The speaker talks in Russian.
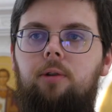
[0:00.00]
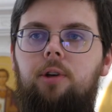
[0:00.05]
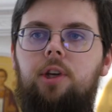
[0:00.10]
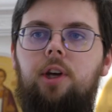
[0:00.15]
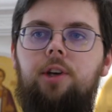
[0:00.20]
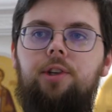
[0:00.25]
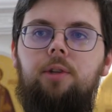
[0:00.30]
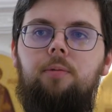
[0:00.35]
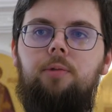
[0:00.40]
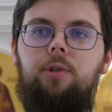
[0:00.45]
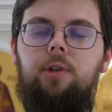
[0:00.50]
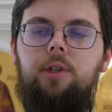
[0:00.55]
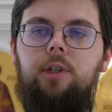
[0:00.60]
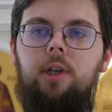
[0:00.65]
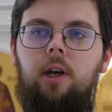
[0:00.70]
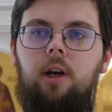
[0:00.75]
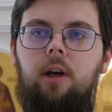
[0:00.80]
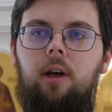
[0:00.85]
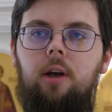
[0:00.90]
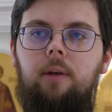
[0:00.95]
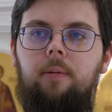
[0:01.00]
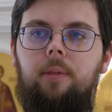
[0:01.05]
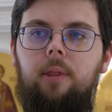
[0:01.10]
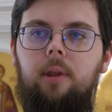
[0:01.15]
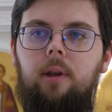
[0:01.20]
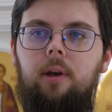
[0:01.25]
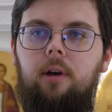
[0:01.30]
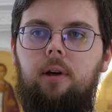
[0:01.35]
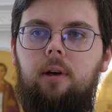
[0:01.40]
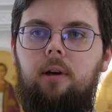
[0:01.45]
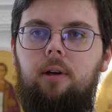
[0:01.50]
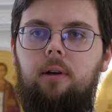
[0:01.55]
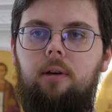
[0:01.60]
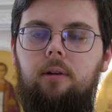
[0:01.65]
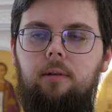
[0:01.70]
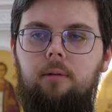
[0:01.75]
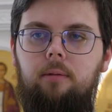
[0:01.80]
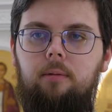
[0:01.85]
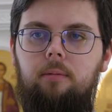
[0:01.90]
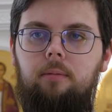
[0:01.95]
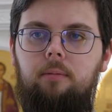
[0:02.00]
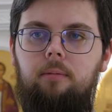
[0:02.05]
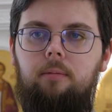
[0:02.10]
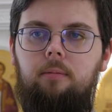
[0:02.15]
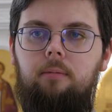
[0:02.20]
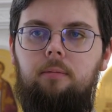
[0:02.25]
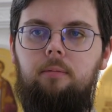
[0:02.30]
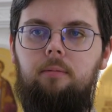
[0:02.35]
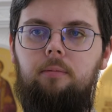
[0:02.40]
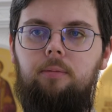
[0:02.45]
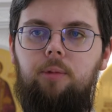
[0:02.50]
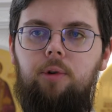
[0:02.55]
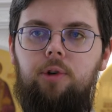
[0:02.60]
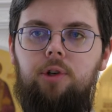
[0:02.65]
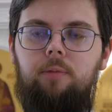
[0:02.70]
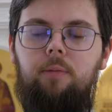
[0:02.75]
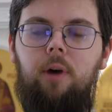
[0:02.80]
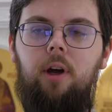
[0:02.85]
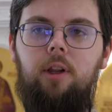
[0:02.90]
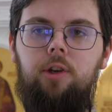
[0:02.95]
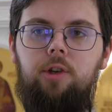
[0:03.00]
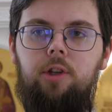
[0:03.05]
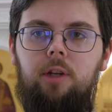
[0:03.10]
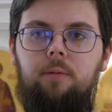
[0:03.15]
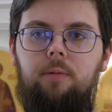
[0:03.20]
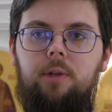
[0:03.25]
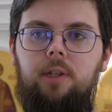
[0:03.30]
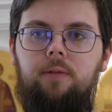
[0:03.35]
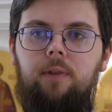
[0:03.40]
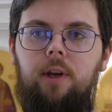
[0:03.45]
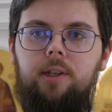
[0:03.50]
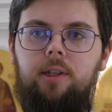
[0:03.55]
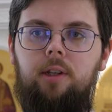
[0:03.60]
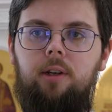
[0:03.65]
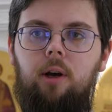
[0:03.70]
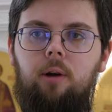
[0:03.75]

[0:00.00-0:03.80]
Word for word: частном суде э, тоже мало что нам известно,